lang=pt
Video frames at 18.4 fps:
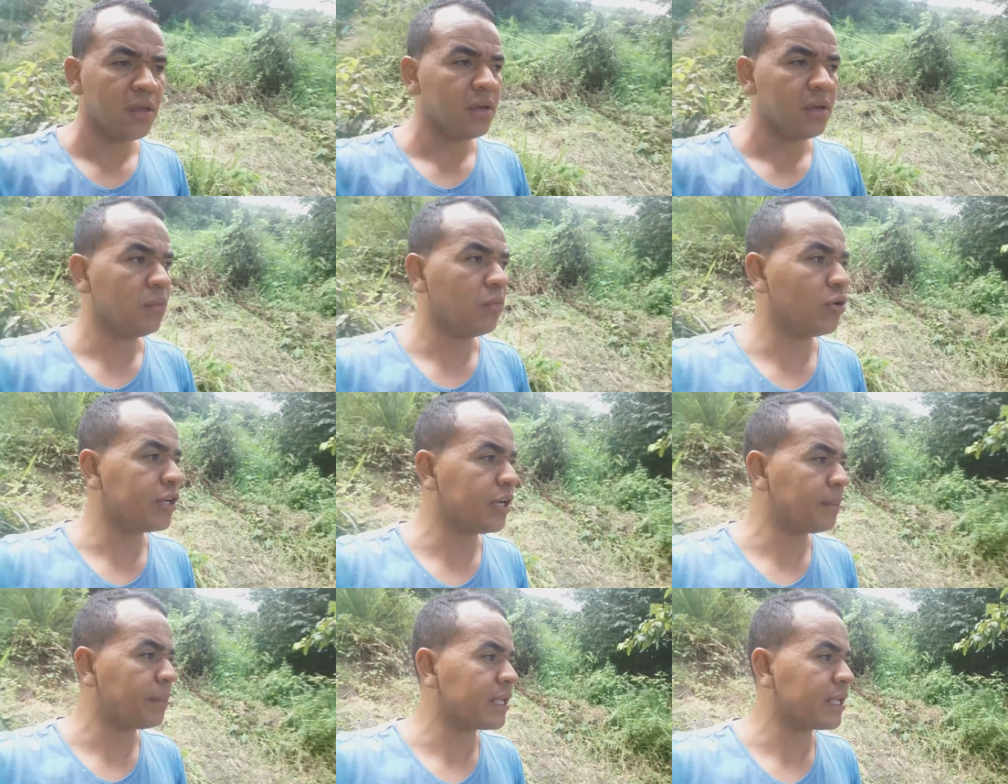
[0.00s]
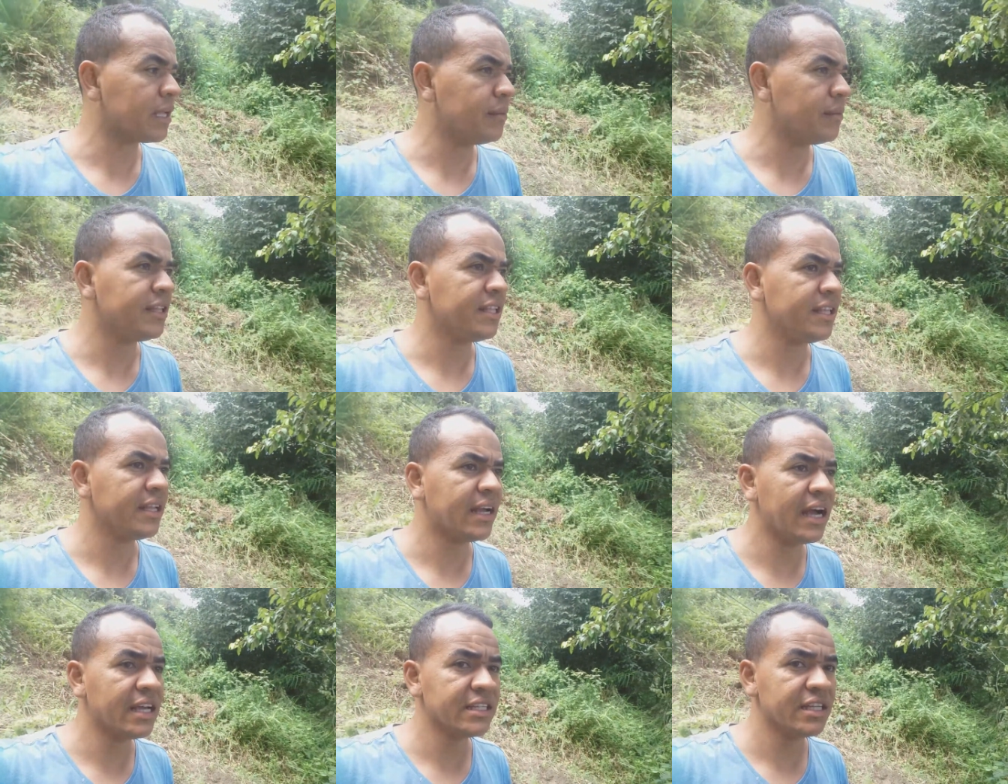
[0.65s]
mora em apartamento em
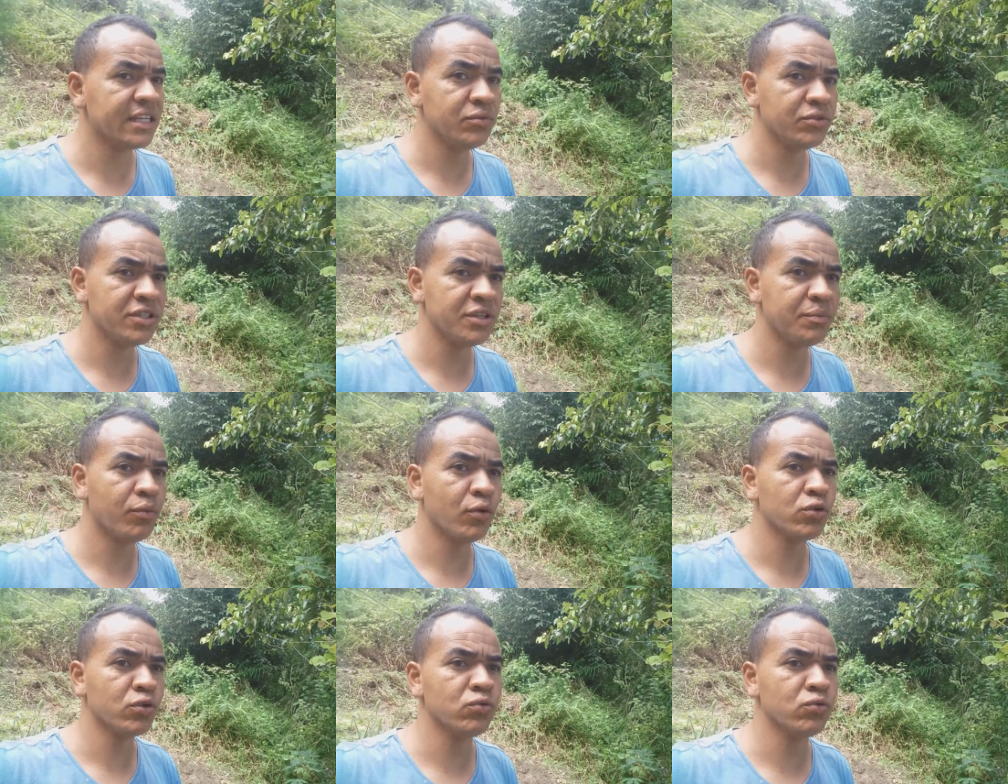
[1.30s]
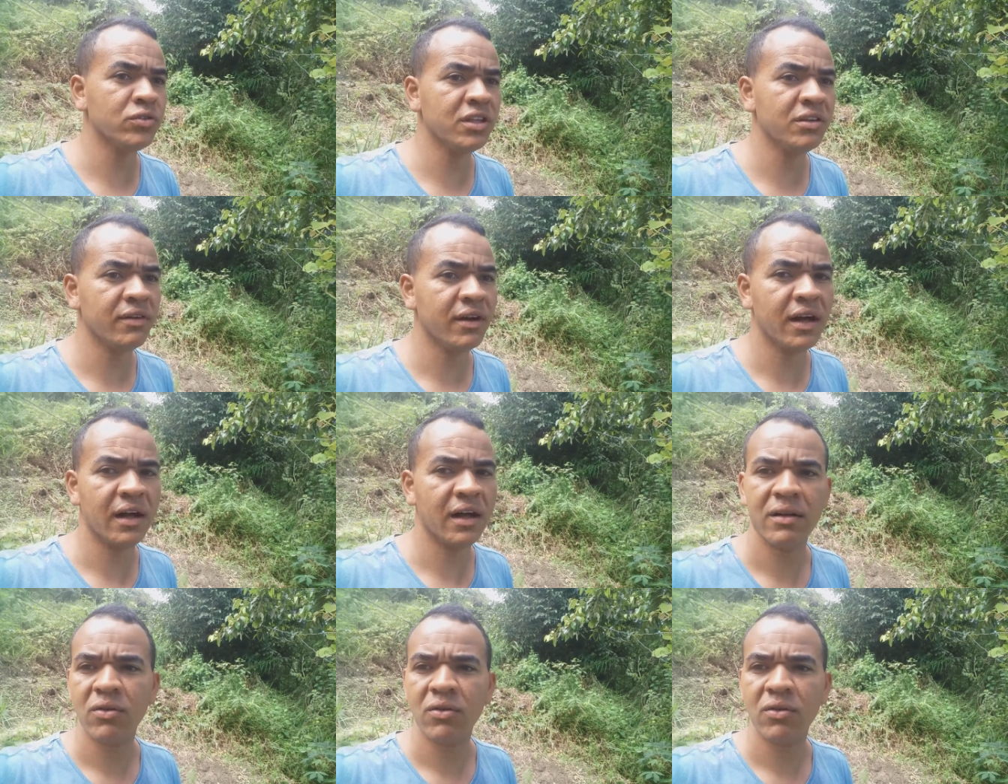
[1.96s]
casa, aí você pode cultivar